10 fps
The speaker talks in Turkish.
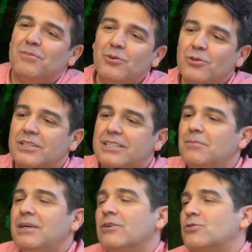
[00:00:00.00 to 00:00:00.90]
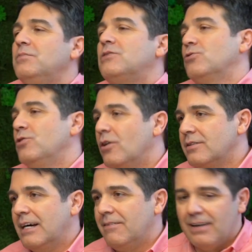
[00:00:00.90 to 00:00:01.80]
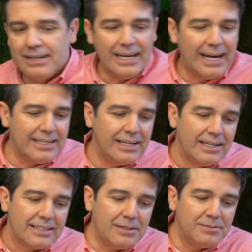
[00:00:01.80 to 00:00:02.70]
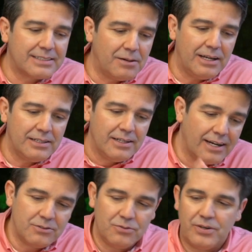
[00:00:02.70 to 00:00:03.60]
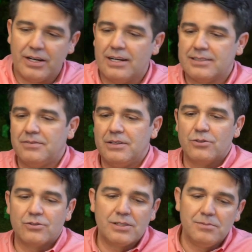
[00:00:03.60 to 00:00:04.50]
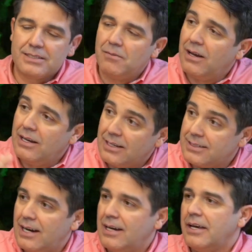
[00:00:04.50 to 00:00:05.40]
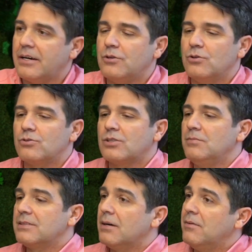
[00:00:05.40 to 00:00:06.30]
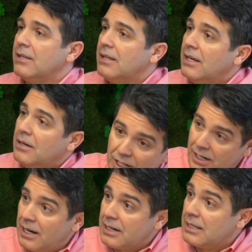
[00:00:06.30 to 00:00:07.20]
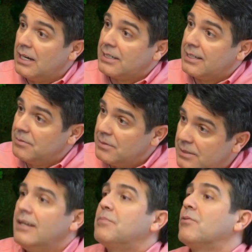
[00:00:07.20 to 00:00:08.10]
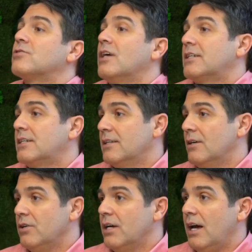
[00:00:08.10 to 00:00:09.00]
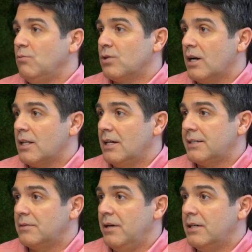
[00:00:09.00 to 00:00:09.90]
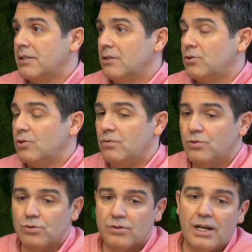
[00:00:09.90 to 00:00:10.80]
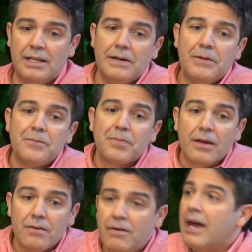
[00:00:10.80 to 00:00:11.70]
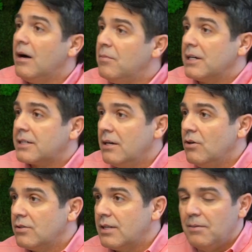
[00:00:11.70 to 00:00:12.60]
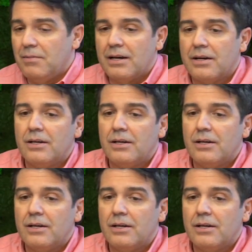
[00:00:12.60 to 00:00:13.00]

Bunun için biliyorsun bir sürü yöntem var. Yani kimi zaman radyo frekans veriyoruz, kimi zaman lazerle yakıyoruz, kimi zaman cerrah arkadaşlarımız şey liposuction'la o yağ uzaklaştırmaya çalışıyor vücuttan veya başka yöntemler.